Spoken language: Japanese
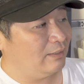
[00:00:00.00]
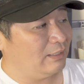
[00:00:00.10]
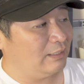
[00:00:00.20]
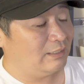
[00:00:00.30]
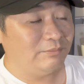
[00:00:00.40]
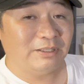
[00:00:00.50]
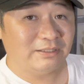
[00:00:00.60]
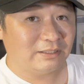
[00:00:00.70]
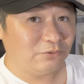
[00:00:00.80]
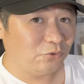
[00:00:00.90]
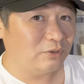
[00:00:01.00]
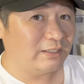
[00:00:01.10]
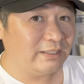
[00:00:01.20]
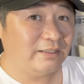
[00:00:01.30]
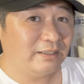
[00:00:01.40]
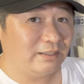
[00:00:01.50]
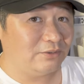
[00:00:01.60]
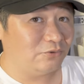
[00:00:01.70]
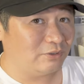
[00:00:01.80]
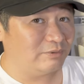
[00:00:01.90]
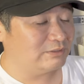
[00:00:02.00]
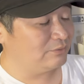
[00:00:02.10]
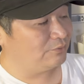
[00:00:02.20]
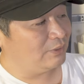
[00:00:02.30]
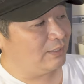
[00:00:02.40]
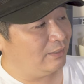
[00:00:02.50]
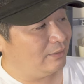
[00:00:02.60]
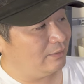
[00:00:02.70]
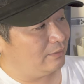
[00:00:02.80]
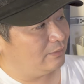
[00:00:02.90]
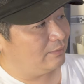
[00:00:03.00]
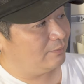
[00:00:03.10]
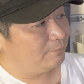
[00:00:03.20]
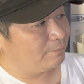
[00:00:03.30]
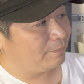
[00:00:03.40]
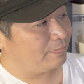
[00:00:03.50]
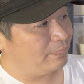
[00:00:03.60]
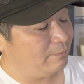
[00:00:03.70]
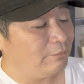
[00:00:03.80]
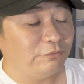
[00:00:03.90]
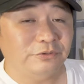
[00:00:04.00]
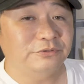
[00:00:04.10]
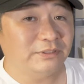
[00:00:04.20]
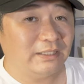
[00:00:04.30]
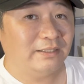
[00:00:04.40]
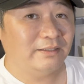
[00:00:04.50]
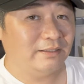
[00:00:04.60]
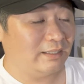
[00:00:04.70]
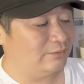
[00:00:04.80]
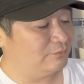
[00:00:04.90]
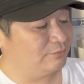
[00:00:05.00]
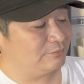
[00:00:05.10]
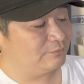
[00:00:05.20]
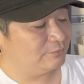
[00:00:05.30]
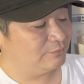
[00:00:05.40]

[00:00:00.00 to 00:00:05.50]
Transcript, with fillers: えー、今やったら動画ね、えー、撮ってますけど、えまあ、こういう風な、あの